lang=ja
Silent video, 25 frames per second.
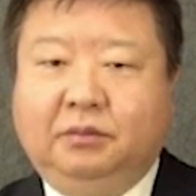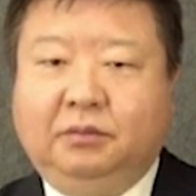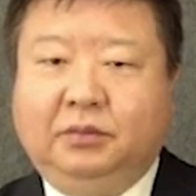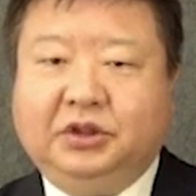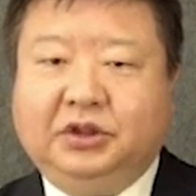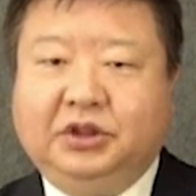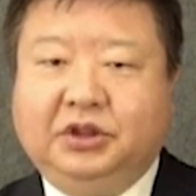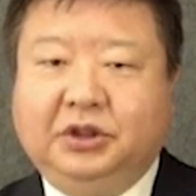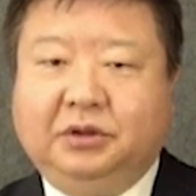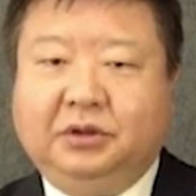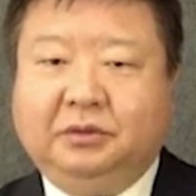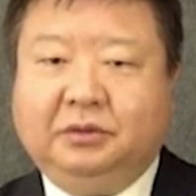
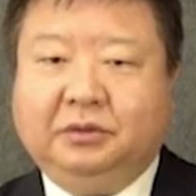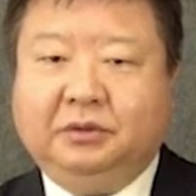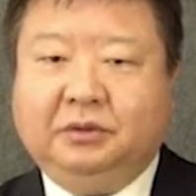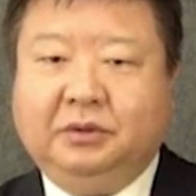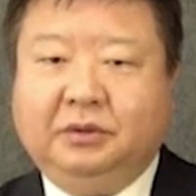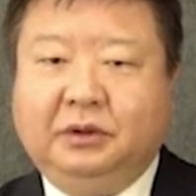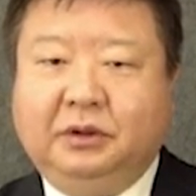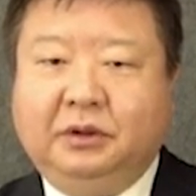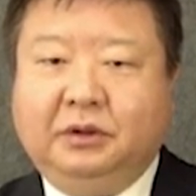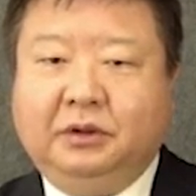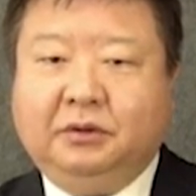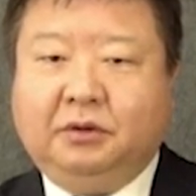もちろん、
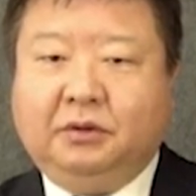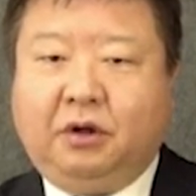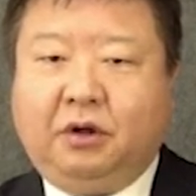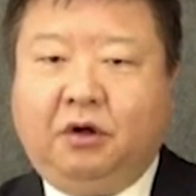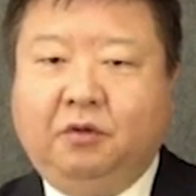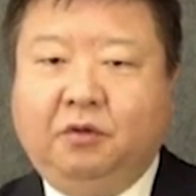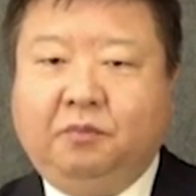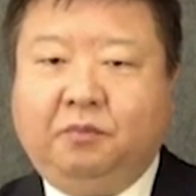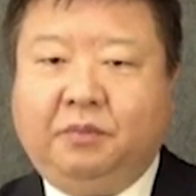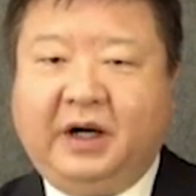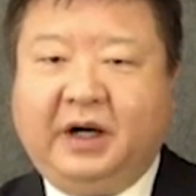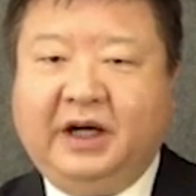
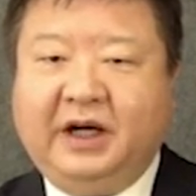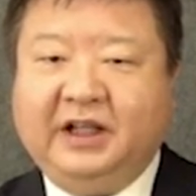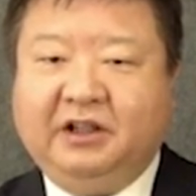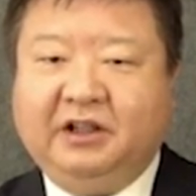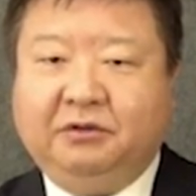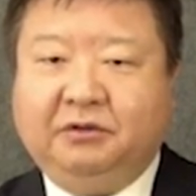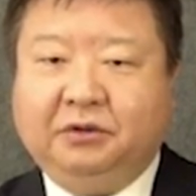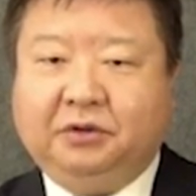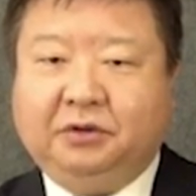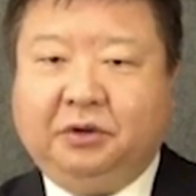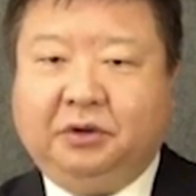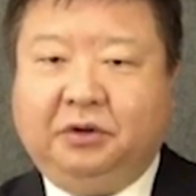
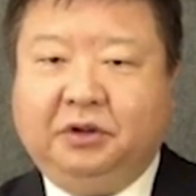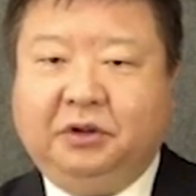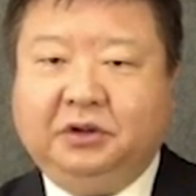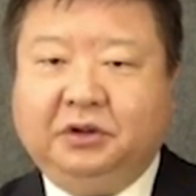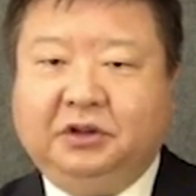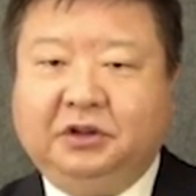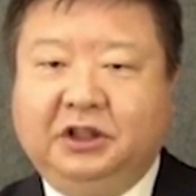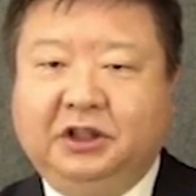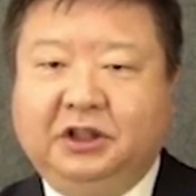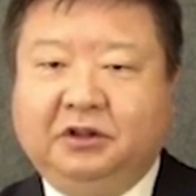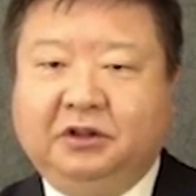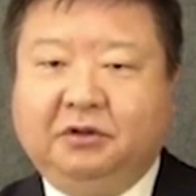コンパイルと
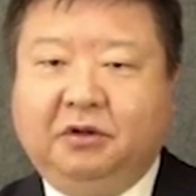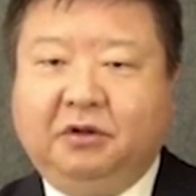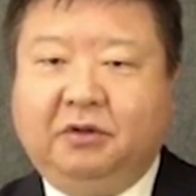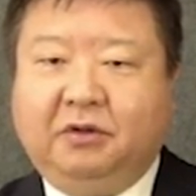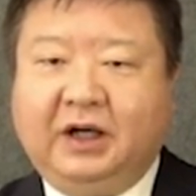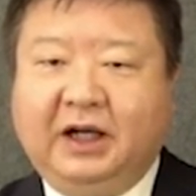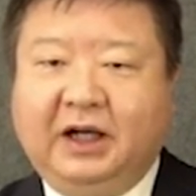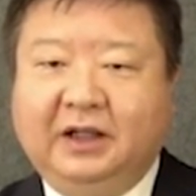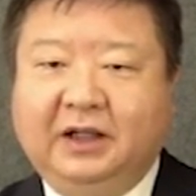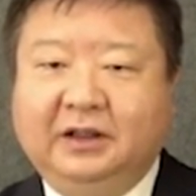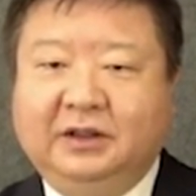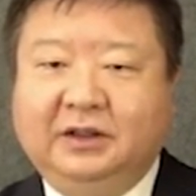実行
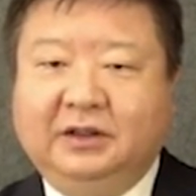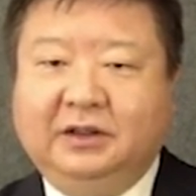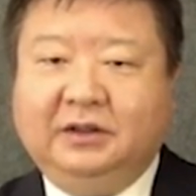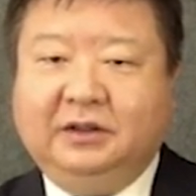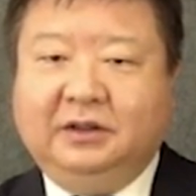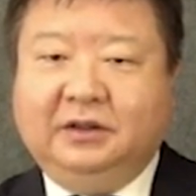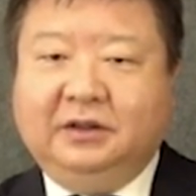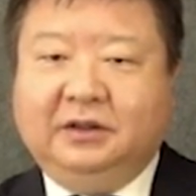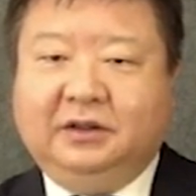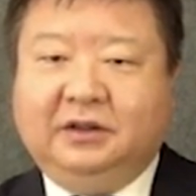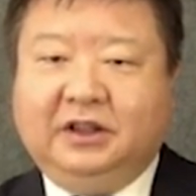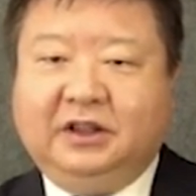は
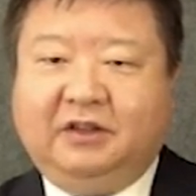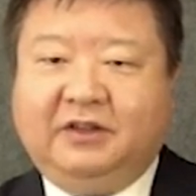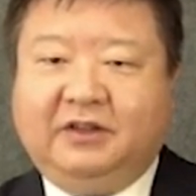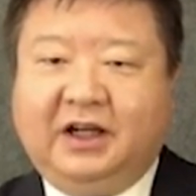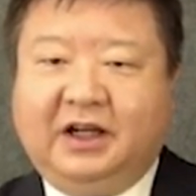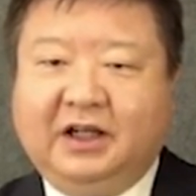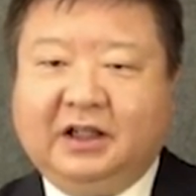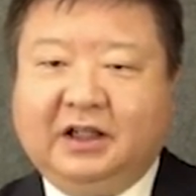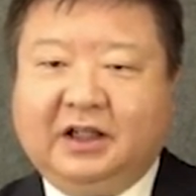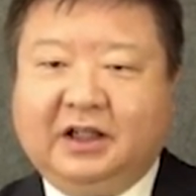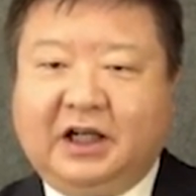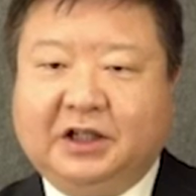
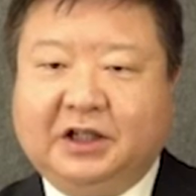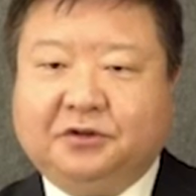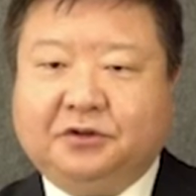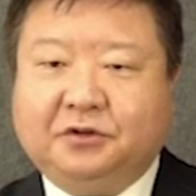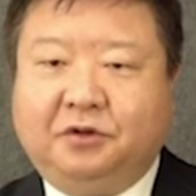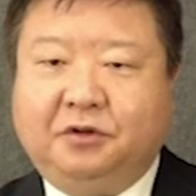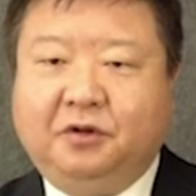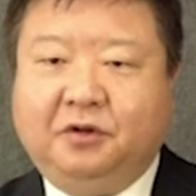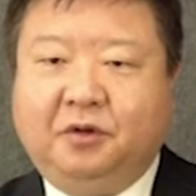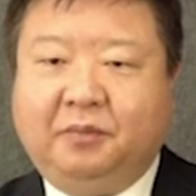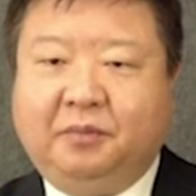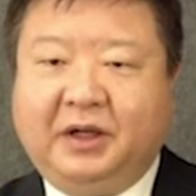Java 仮
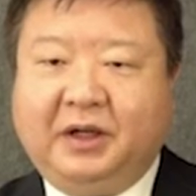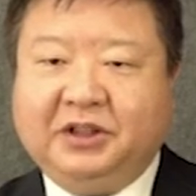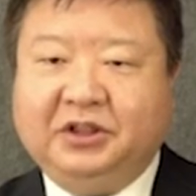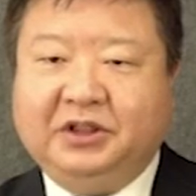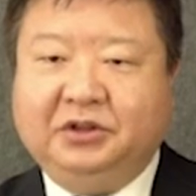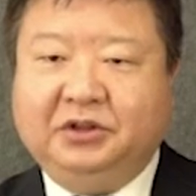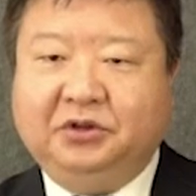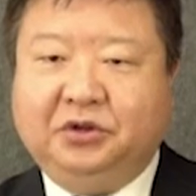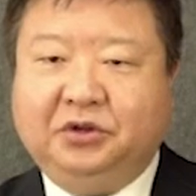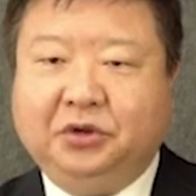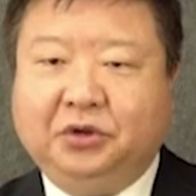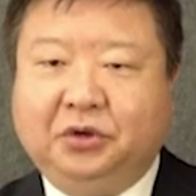想
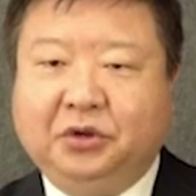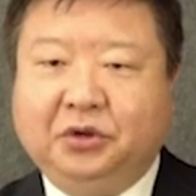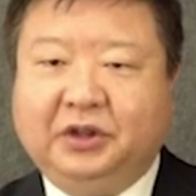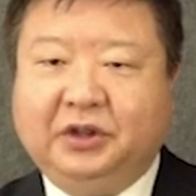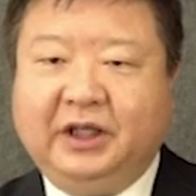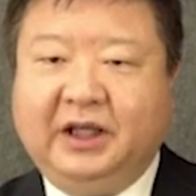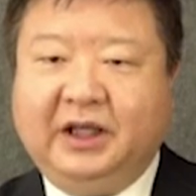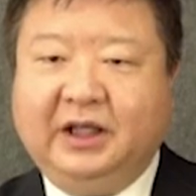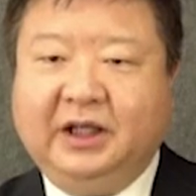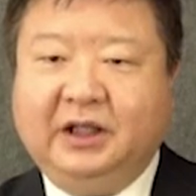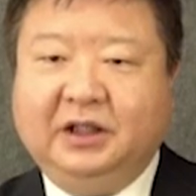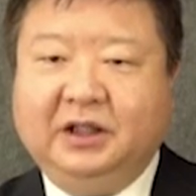マシン上
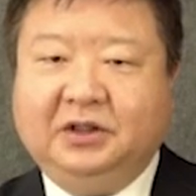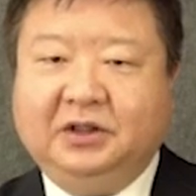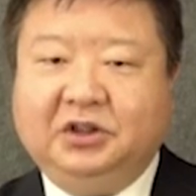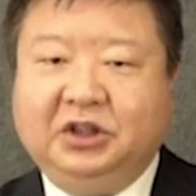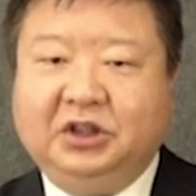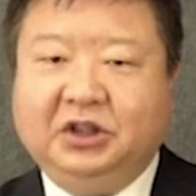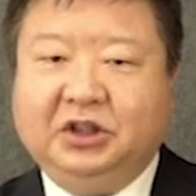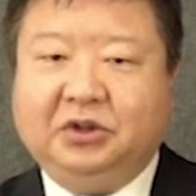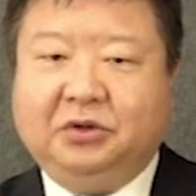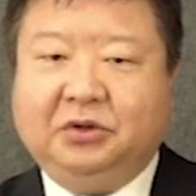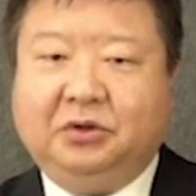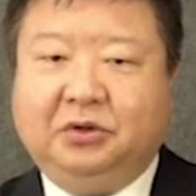で
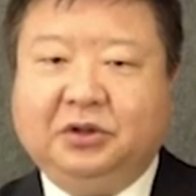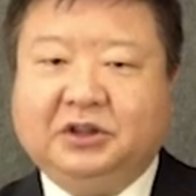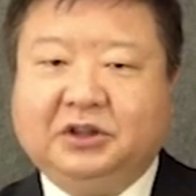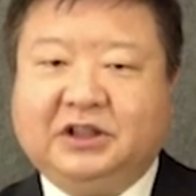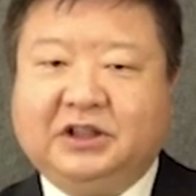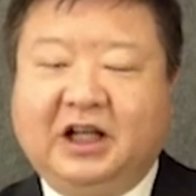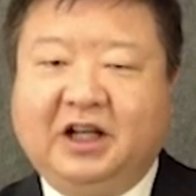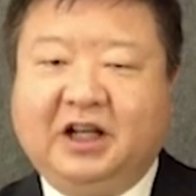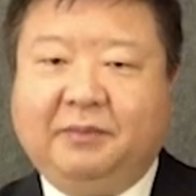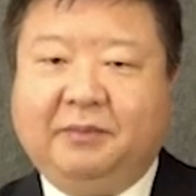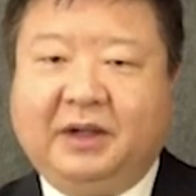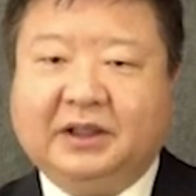実行
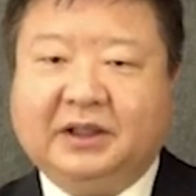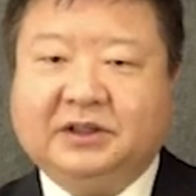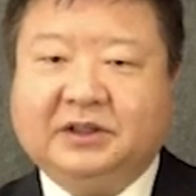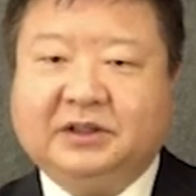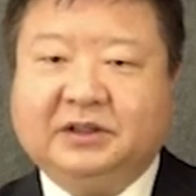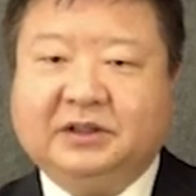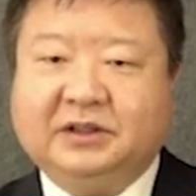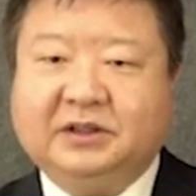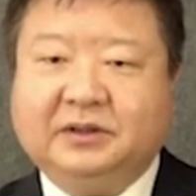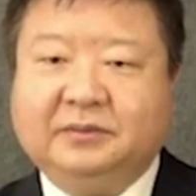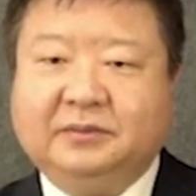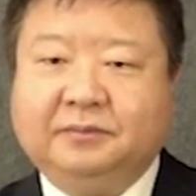されま
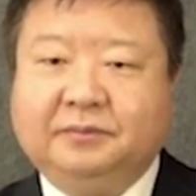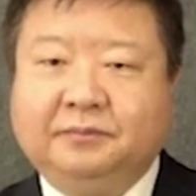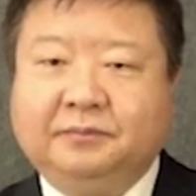す。